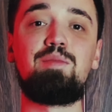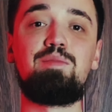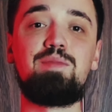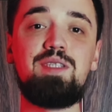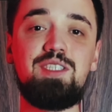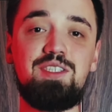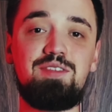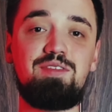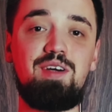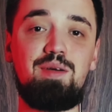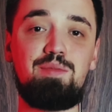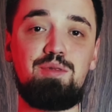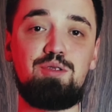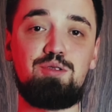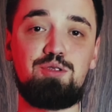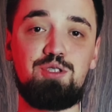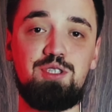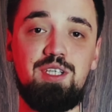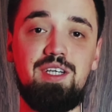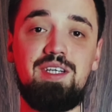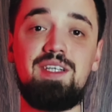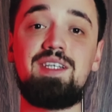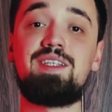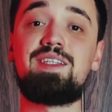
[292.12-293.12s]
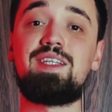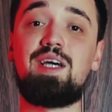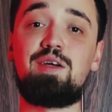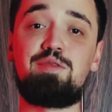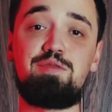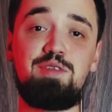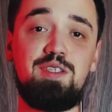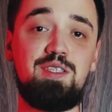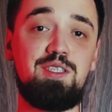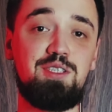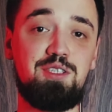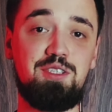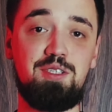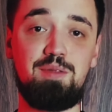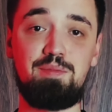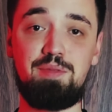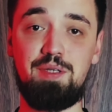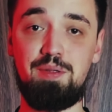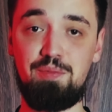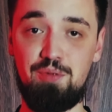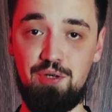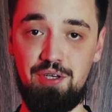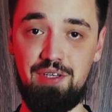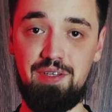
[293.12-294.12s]
Мы с вами уже на финишной
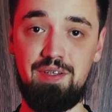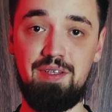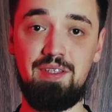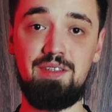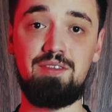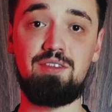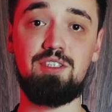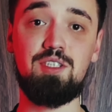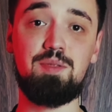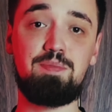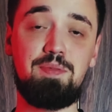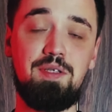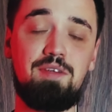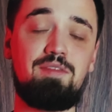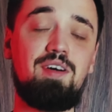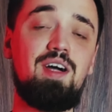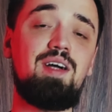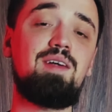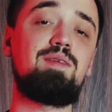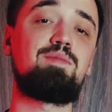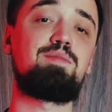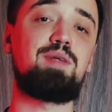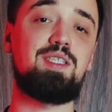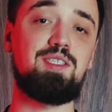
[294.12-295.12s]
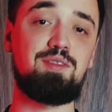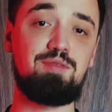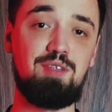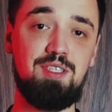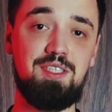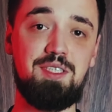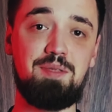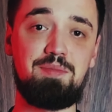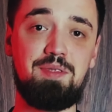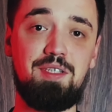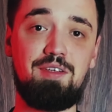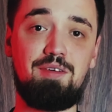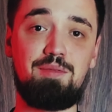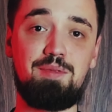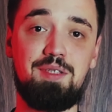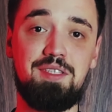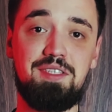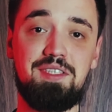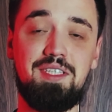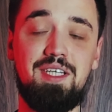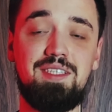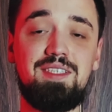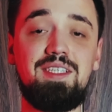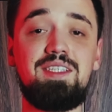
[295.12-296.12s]
прямой. Но сперва позвольте мне вам
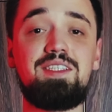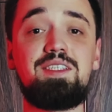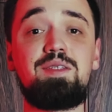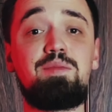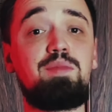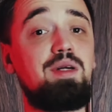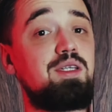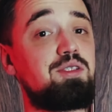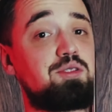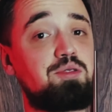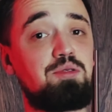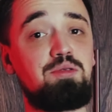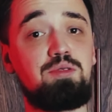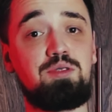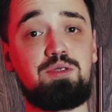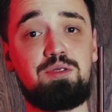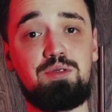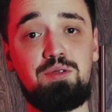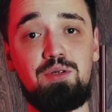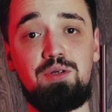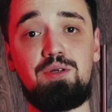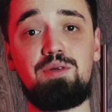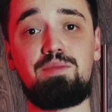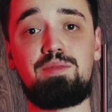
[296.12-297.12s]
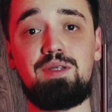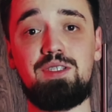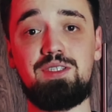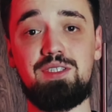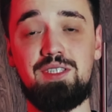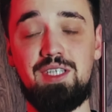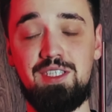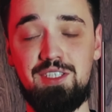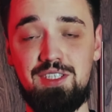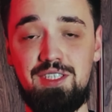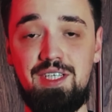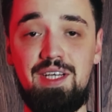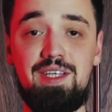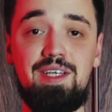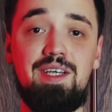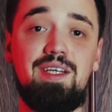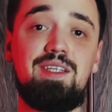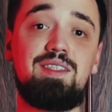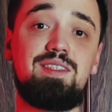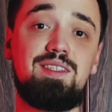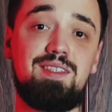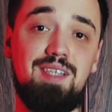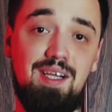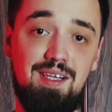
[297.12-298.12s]
рассказать небольшую историю происхождения
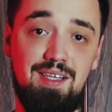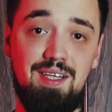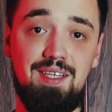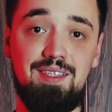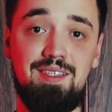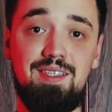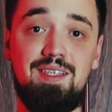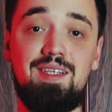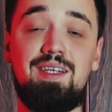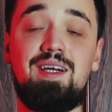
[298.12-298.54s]
салата